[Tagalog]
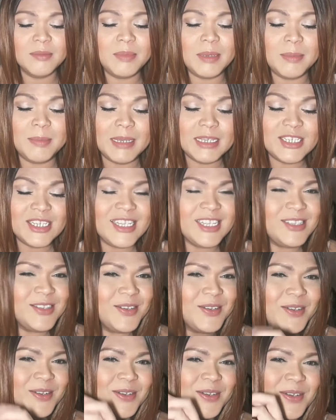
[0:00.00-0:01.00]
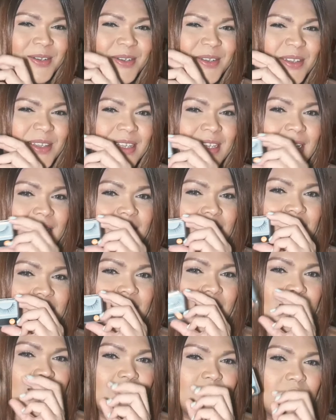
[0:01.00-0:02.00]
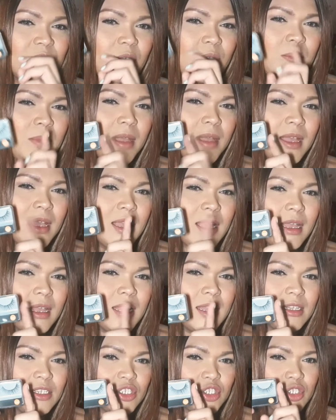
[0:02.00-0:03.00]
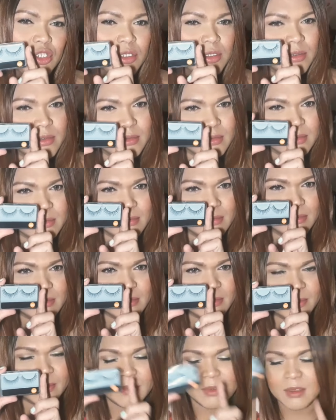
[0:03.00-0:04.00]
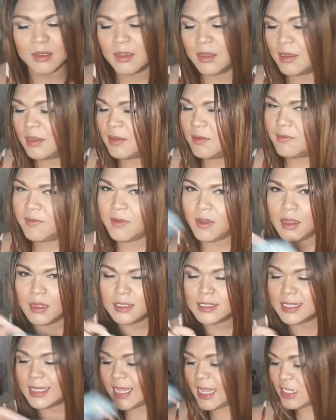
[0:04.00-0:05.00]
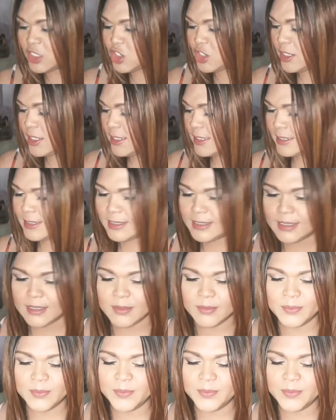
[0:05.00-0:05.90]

Nagbibigay siya dito. Thank you so much. False lashes.